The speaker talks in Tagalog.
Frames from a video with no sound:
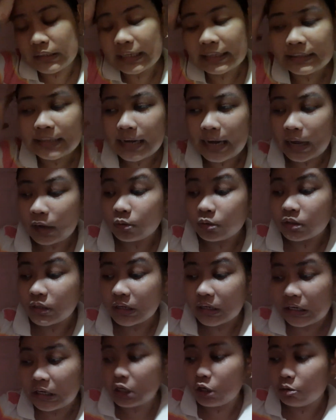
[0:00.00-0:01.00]
Dadala ko
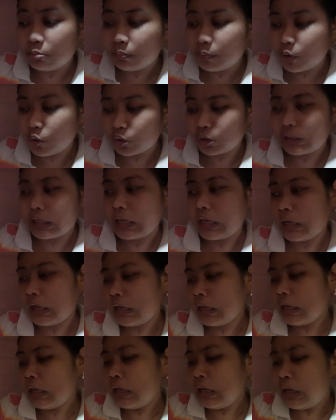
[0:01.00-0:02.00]
sarili kong bote.
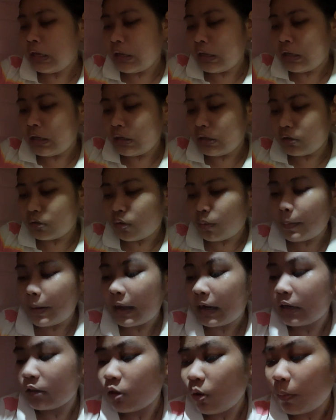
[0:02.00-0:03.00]
So,
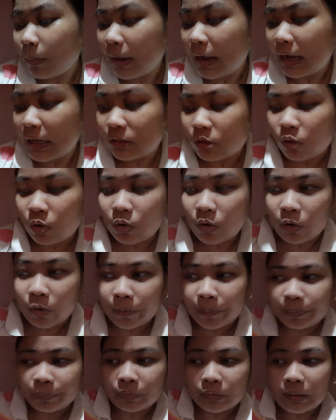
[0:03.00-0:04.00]
para tong mga to,
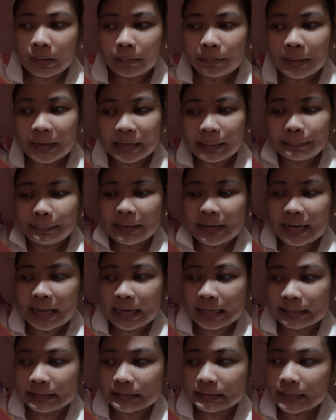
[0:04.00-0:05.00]

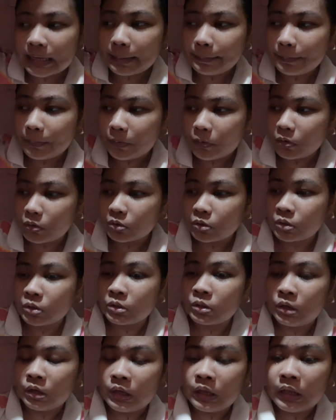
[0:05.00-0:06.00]
maripilan.
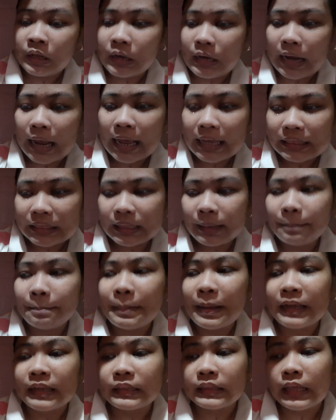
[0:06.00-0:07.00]
Tapos, lahat ng
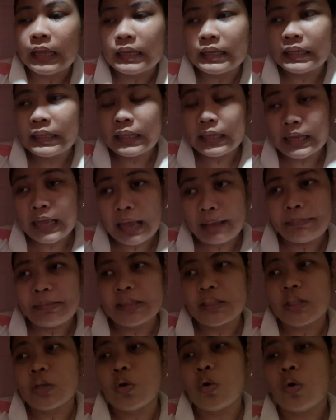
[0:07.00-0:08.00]
bag na
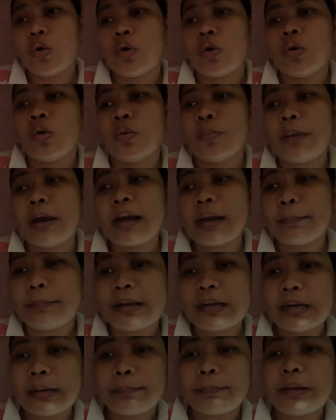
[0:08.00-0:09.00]
ginagamit ko para pag
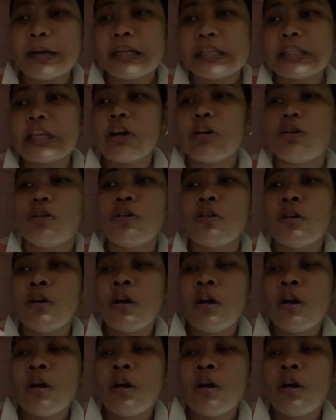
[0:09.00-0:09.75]
nagpalit ako,